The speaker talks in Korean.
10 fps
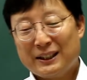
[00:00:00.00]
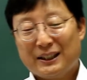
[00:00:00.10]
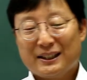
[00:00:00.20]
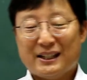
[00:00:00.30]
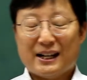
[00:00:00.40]

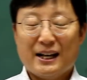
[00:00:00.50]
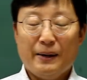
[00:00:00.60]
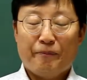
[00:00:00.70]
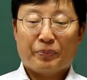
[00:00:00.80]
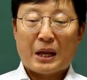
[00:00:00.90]

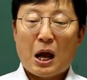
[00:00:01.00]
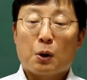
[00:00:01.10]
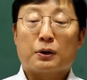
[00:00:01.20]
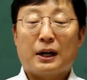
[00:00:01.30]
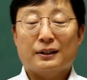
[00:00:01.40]
자,
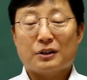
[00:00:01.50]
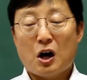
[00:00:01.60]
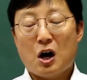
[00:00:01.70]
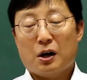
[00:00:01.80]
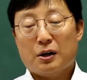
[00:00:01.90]
그렇게
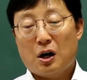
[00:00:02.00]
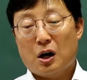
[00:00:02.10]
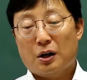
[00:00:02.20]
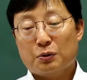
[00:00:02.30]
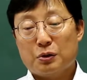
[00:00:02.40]
해서
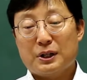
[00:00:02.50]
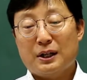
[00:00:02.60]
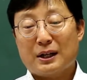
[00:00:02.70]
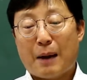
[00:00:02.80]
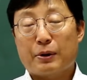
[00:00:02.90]
어,
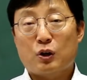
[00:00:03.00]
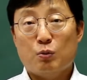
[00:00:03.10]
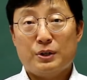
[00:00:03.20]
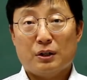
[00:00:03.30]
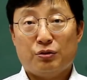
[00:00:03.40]
손이 가볍게
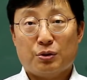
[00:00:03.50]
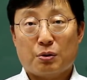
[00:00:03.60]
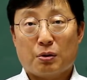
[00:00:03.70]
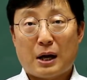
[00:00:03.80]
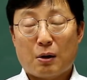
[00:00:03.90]
움직일 수
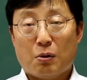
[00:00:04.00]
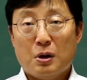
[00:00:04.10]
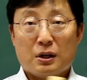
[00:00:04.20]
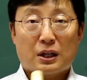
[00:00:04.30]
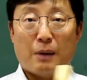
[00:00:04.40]
있도록 하고,
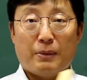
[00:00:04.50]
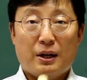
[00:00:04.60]
그 다음에